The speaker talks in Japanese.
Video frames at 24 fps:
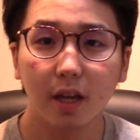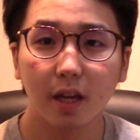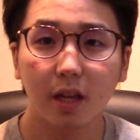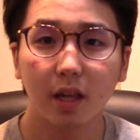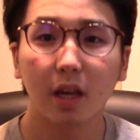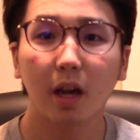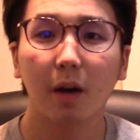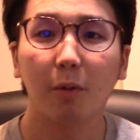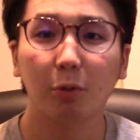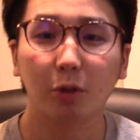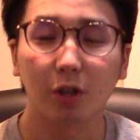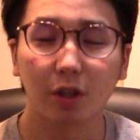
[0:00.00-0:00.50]

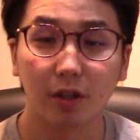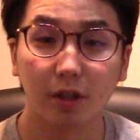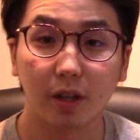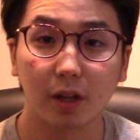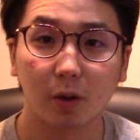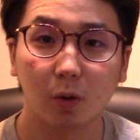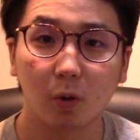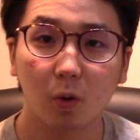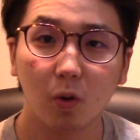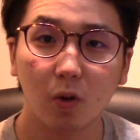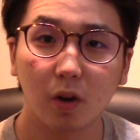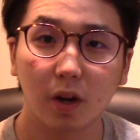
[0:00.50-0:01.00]
しかもですね、
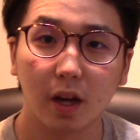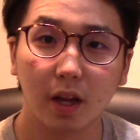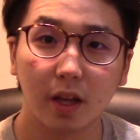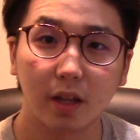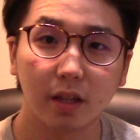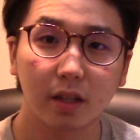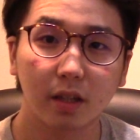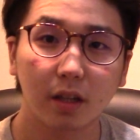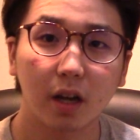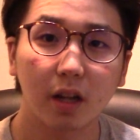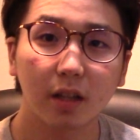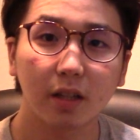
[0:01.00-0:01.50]
今回、
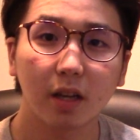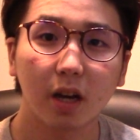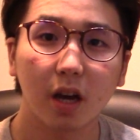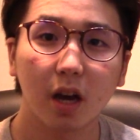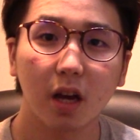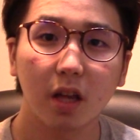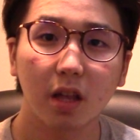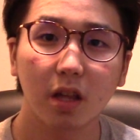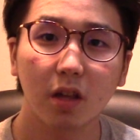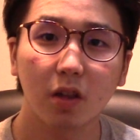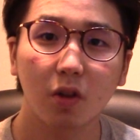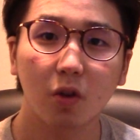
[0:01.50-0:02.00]

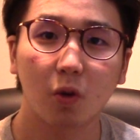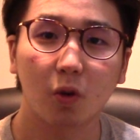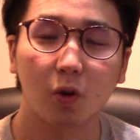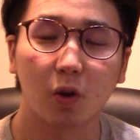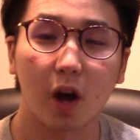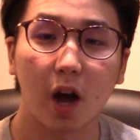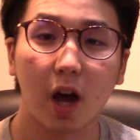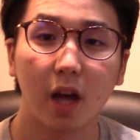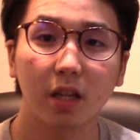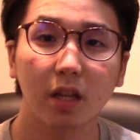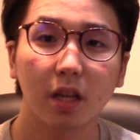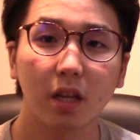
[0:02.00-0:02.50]
スカサハ師匠
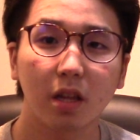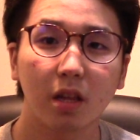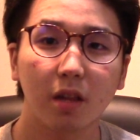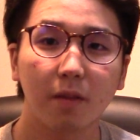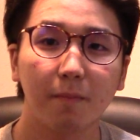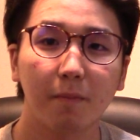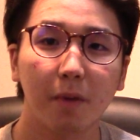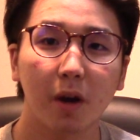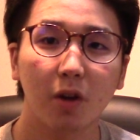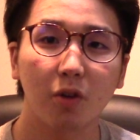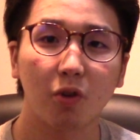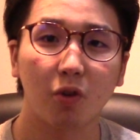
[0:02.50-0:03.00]
の
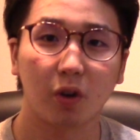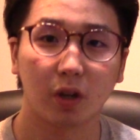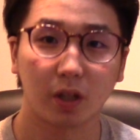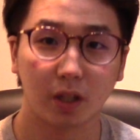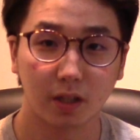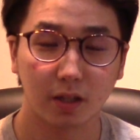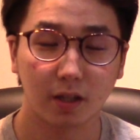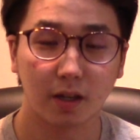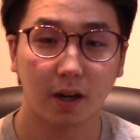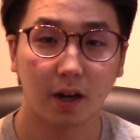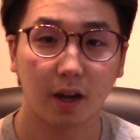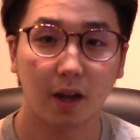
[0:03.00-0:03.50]
アサシンバージョンがで
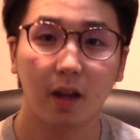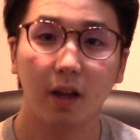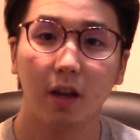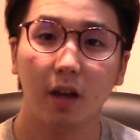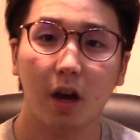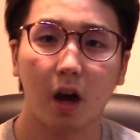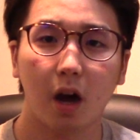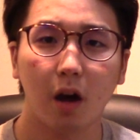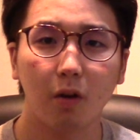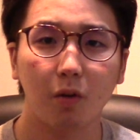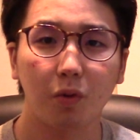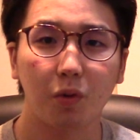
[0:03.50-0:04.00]
すね、
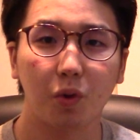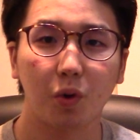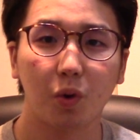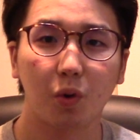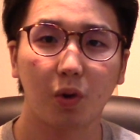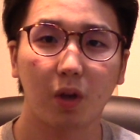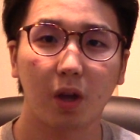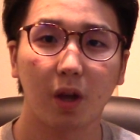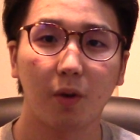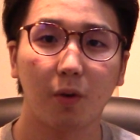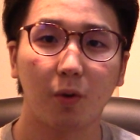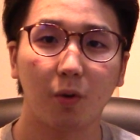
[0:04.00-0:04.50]
ある条
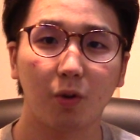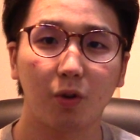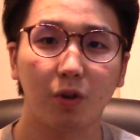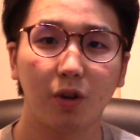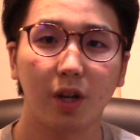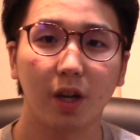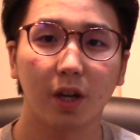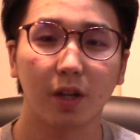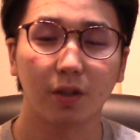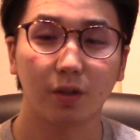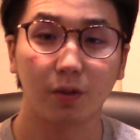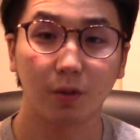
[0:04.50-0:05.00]
件を
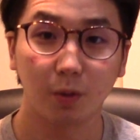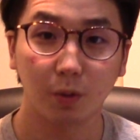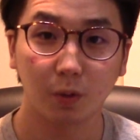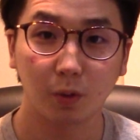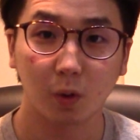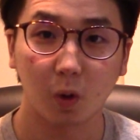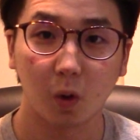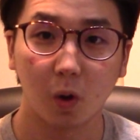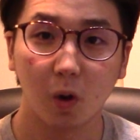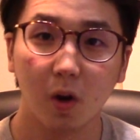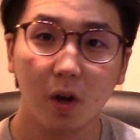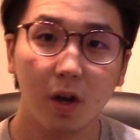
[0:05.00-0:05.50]
クリアすると、